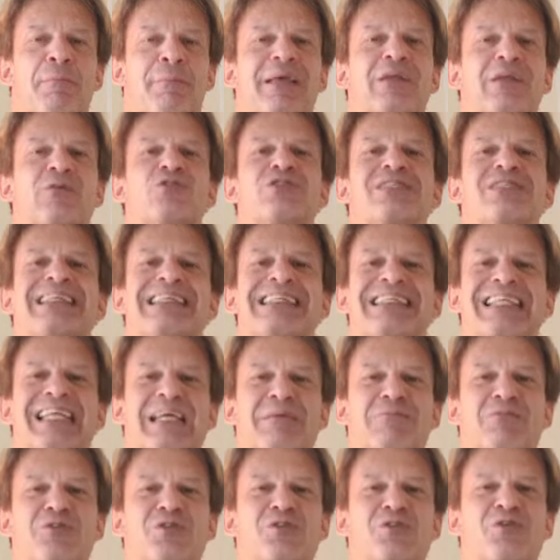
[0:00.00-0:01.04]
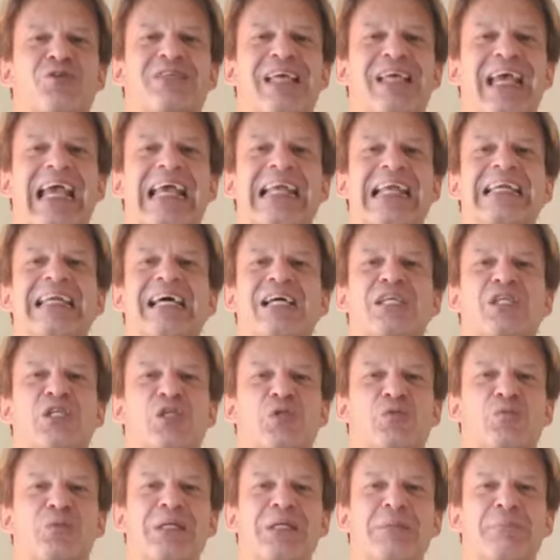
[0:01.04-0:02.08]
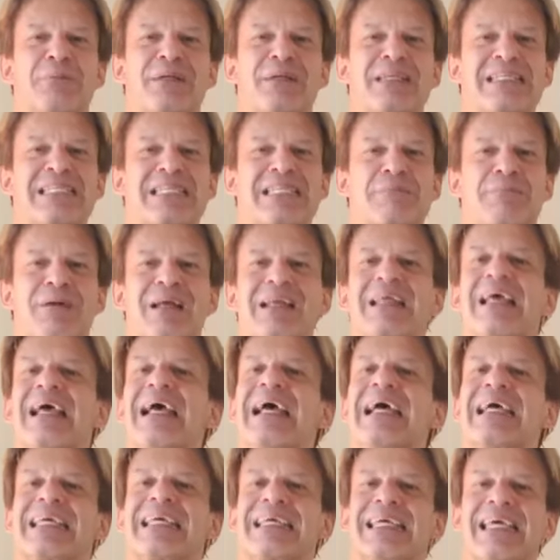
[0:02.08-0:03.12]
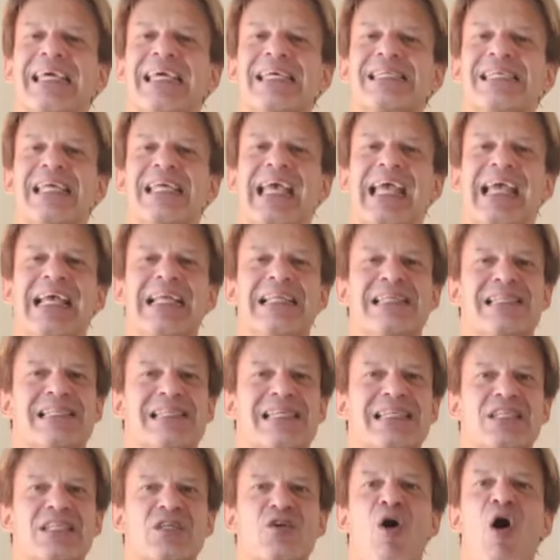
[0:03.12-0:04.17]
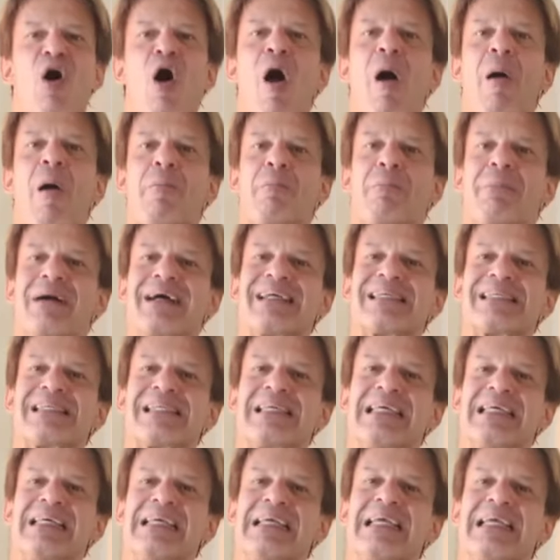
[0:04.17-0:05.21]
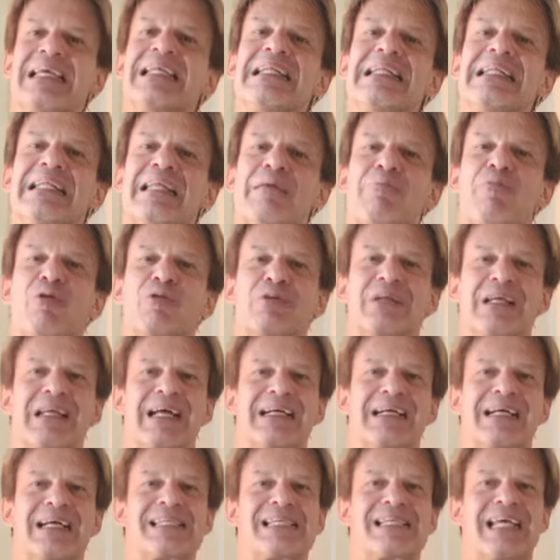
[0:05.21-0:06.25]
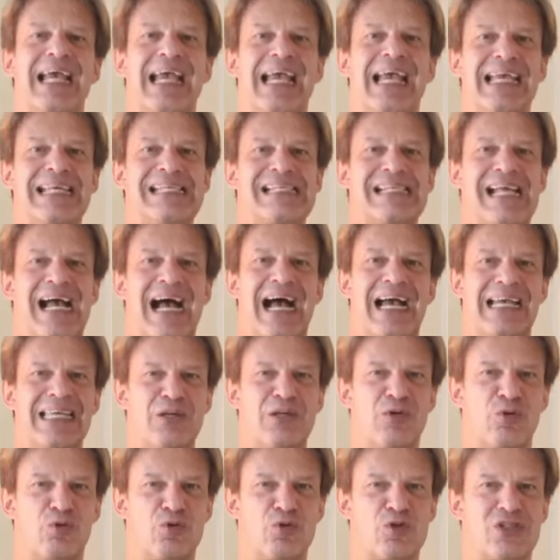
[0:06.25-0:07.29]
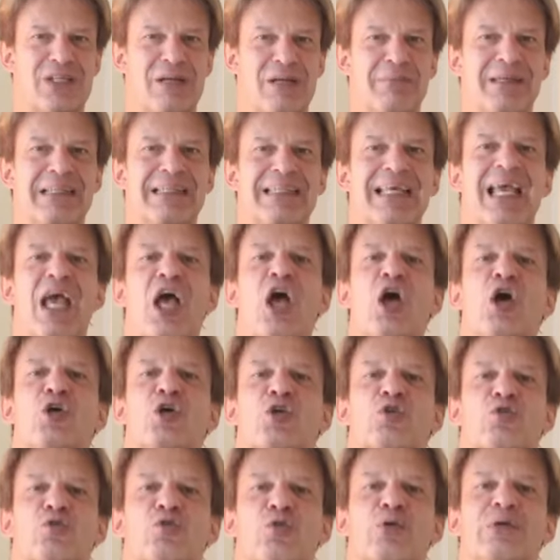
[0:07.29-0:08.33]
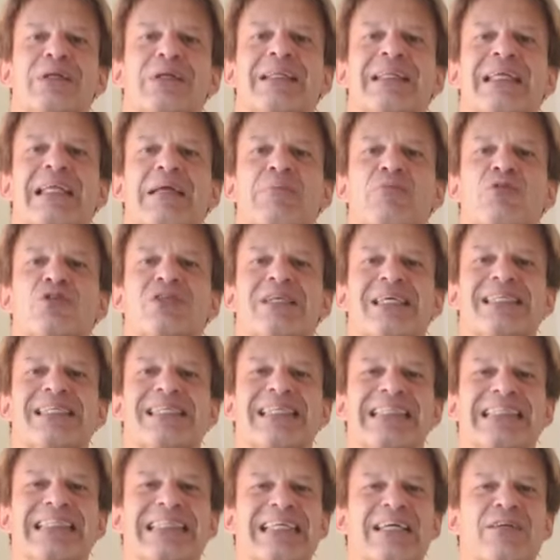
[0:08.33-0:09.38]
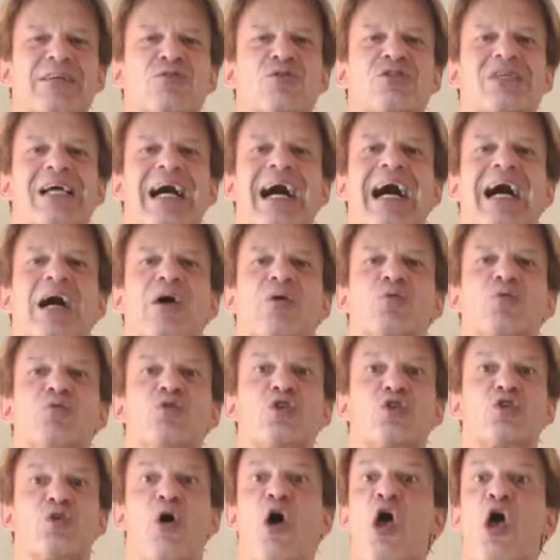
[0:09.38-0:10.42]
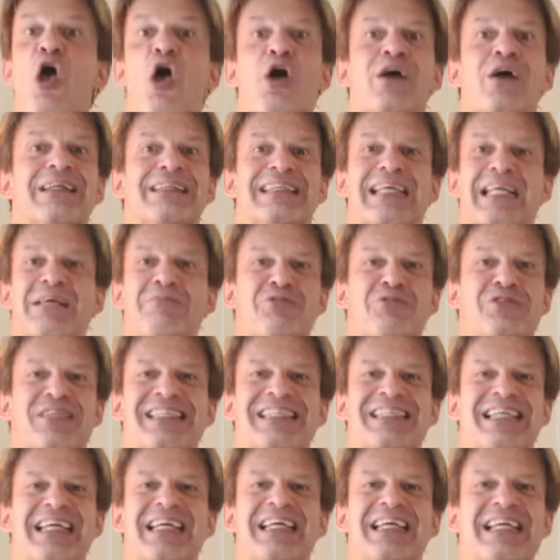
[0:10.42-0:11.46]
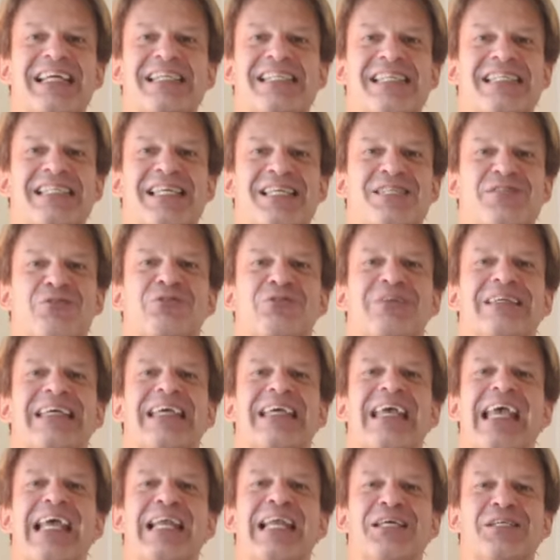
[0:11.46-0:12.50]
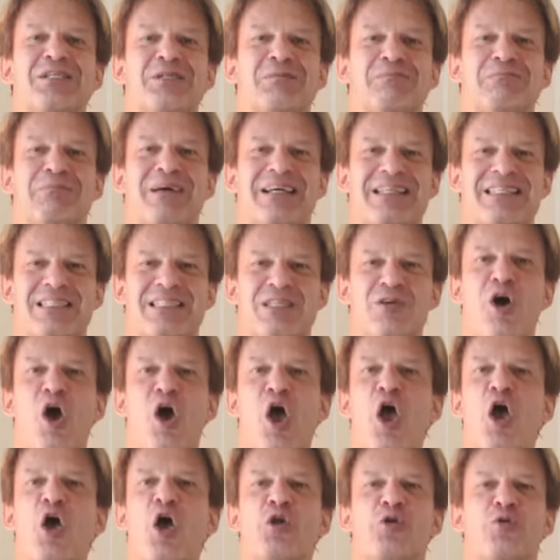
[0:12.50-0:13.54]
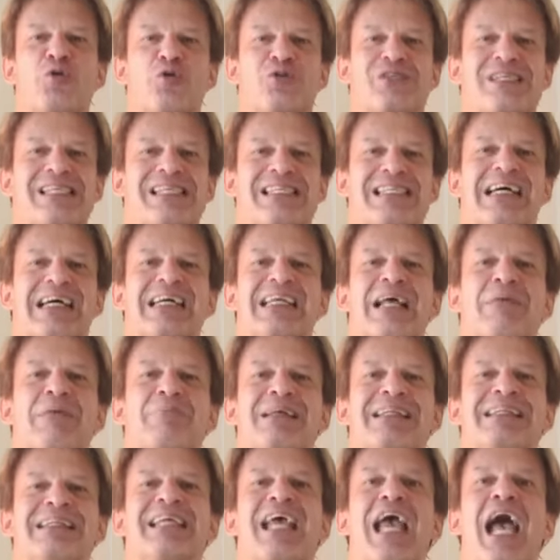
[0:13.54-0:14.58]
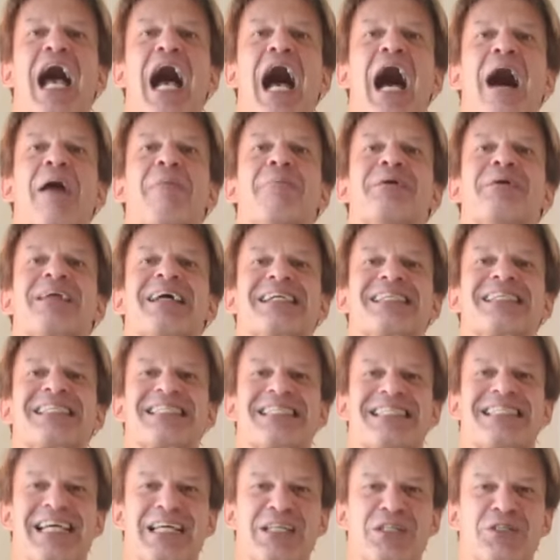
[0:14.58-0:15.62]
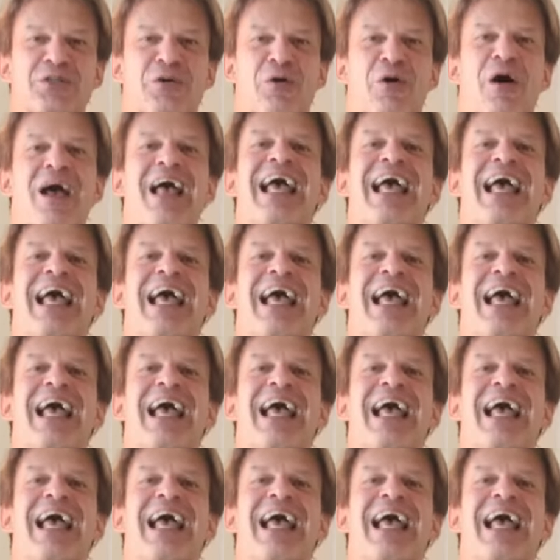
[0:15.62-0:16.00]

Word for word: pero centrémonos en la suite principal, que es el sitio más íntimo de la casa. Es ahí justamente donde tenemos que sentirnos a gusto. Tenemos que tener la sensación que el espacio nos está realmente abrazando.